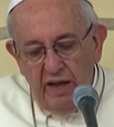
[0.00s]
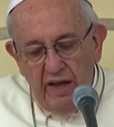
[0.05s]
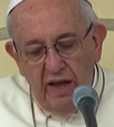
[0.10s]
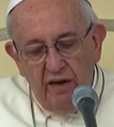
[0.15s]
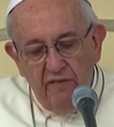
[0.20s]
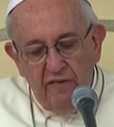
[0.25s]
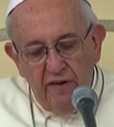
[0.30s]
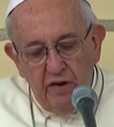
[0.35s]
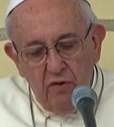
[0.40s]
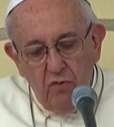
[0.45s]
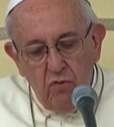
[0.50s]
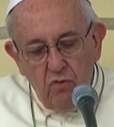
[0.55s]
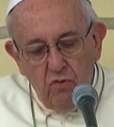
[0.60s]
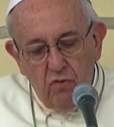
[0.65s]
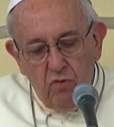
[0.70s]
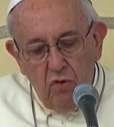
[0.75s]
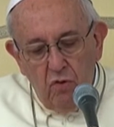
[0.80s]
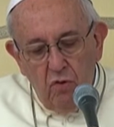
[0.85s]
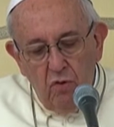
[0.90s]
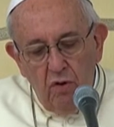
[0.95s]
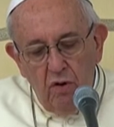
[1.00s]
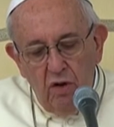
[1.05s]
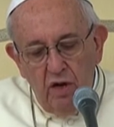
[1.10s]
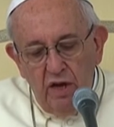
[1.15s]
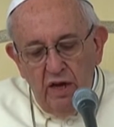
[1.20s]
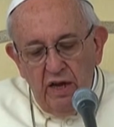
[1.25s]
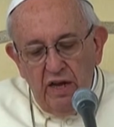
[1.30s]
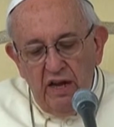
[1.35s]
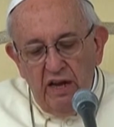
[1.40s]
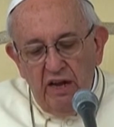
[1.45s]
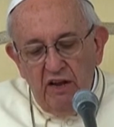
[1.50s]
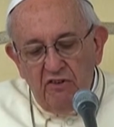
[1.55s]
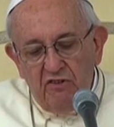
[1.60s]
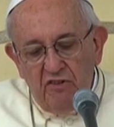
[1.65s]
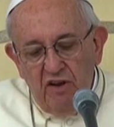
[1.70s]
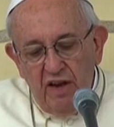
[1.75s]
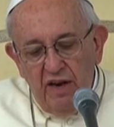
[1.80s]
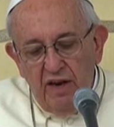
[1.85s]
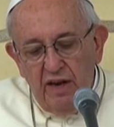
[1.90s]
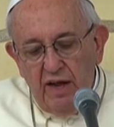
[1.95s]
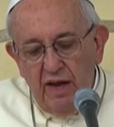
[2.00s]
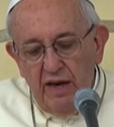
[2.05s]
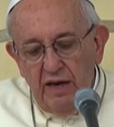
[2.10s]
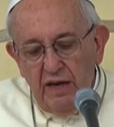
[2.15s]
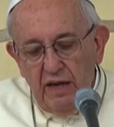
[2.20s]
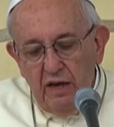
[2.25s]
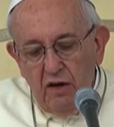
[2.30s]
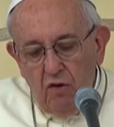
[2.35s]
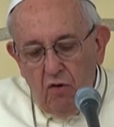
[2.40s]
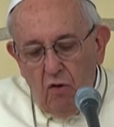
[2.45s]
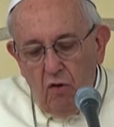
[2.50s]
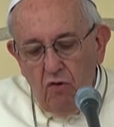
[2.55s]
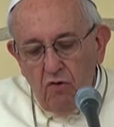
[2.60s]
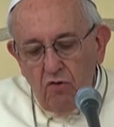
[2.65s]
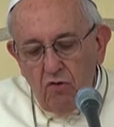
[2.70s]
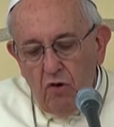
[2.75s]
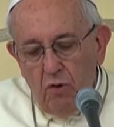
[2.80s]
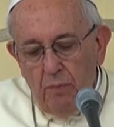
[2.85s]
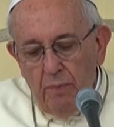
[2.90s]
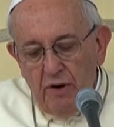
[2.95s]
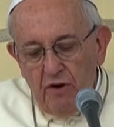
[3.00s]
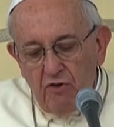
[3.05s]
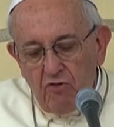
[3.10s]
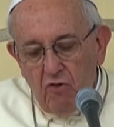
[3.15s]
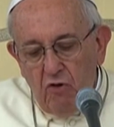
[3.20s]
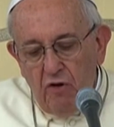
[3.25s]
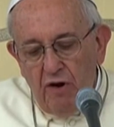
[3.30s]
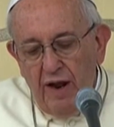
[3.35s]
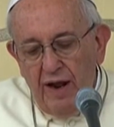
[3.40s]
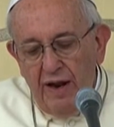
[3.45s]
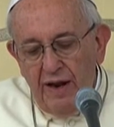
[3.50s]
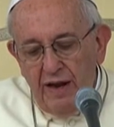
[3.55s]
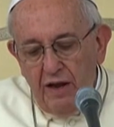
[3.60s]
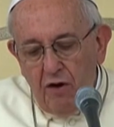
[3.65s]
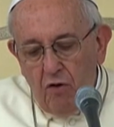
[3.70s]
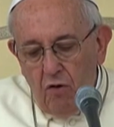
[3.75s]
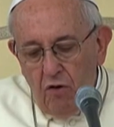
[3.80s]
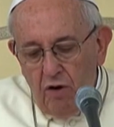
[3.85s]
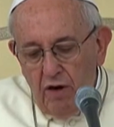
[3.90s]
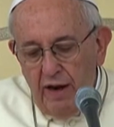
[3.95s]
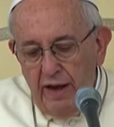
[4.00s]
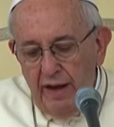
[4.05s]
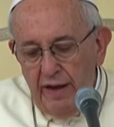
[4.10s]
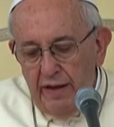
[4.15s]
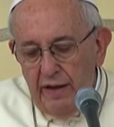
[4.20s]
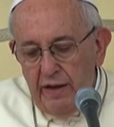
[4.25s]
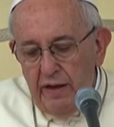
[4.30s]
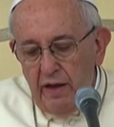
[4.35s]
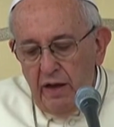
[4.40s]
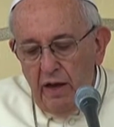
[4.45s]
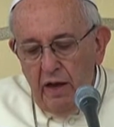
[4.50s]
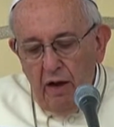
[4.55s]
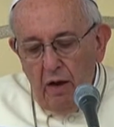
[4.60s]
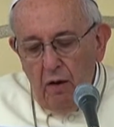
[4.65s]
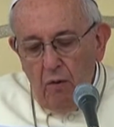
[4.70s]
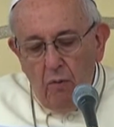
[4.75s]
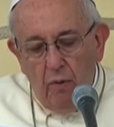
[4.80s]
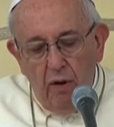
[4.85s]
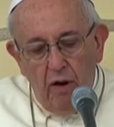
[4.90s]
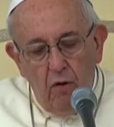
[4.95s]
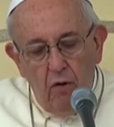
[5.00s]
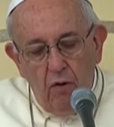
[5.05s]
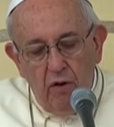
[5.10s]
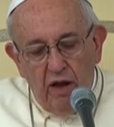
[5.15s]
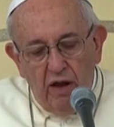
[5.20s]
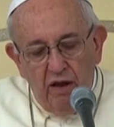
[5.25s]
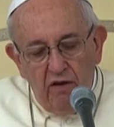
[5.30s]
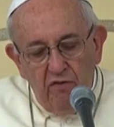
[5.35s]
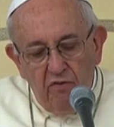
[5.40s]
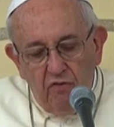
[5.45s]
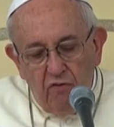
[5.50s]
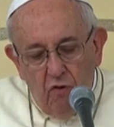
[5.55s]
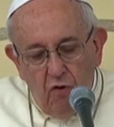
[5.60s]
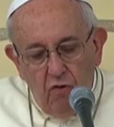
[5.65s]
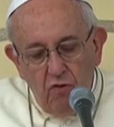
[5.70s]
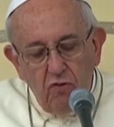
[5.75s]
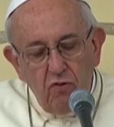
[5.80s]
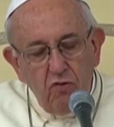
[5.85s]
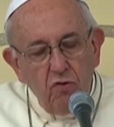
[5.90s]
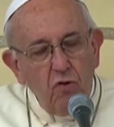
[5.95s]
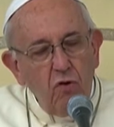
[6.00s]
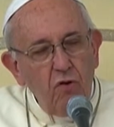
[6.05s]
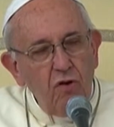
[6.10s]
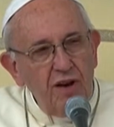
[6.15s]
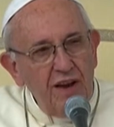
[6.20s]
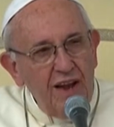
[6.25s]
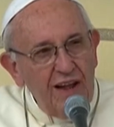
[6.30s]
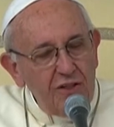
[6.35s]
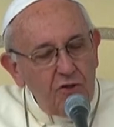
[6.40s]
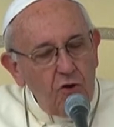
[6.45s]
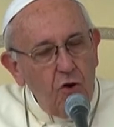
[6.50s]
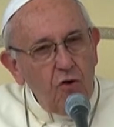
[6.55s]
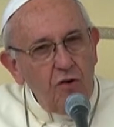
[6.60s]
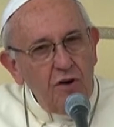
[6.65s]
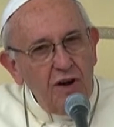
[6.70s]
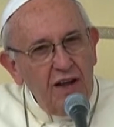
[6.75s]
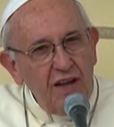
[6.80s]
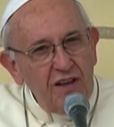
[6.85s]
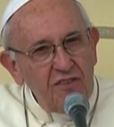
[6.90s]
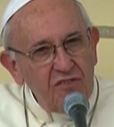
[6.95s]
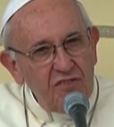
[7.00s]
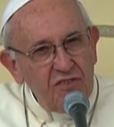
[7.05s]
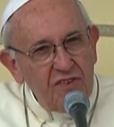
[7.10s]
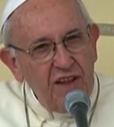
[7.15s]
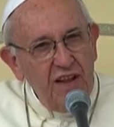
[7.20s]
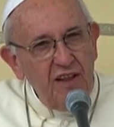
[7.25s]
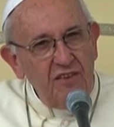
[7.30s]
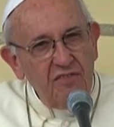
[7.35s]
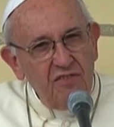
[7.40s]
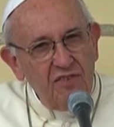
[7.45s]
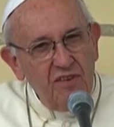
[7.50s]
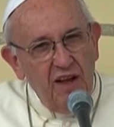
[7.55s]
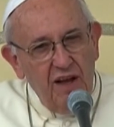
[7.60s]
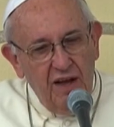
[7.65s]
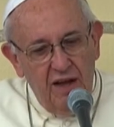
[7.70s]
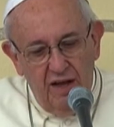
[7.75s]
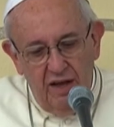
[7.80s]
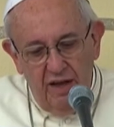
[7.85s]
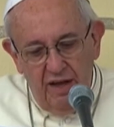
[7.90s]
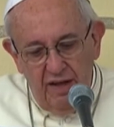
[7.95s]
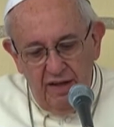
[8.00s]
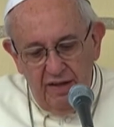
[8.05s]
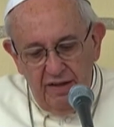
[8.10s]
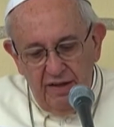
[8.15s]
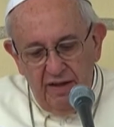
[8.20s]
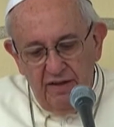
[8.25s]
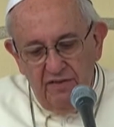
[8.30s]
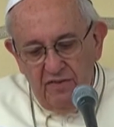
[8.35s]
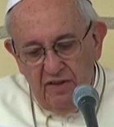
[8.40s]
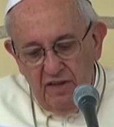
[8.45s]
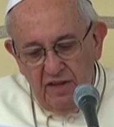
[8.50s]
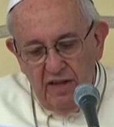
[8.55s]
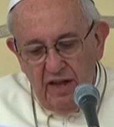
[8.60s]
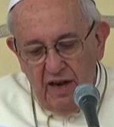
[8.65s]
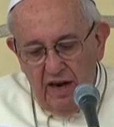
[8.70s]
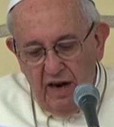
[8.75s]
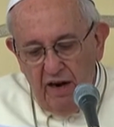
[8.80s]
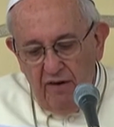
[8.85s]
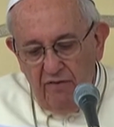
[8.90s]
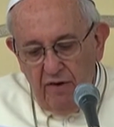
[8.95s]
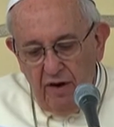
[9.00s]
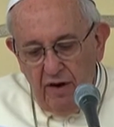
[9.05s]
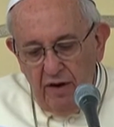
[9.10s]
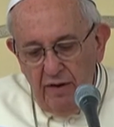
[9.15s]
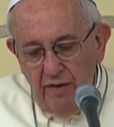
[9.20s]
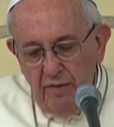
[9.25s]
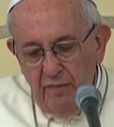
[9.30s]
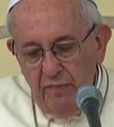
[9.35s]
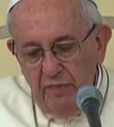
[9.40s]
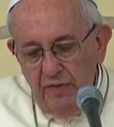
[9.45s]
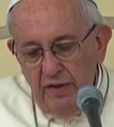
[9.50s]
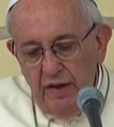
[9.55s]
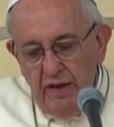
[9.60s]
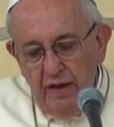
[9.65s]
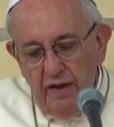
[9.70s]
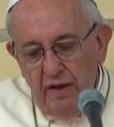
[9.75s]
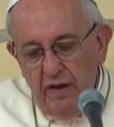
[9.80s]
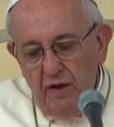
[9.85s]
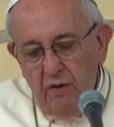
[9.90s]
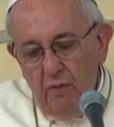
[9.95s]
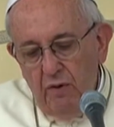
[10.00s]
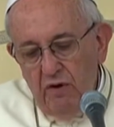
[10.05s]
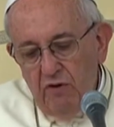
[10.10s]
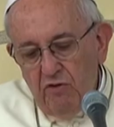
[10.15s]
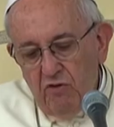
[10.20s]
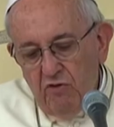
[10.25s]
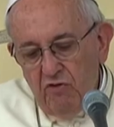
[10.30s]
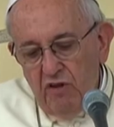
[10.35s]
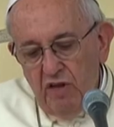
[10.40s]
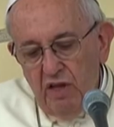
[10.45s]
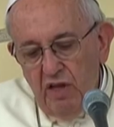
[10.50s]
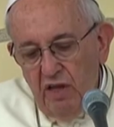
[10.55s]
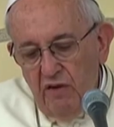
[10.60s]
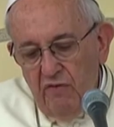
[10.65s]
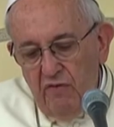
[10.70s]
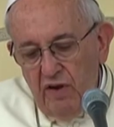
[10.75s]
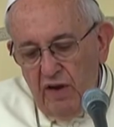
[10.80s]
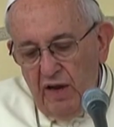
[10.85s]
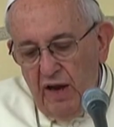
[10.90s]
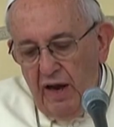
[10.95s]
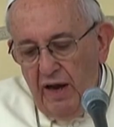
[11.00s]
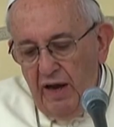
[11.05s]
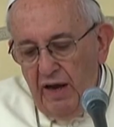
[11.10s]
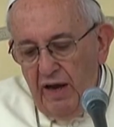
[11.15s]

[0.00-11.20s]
avvenuto e cerca l'incontro personale con lei, quello che in fondo la donna stessa desiderava. Questo significa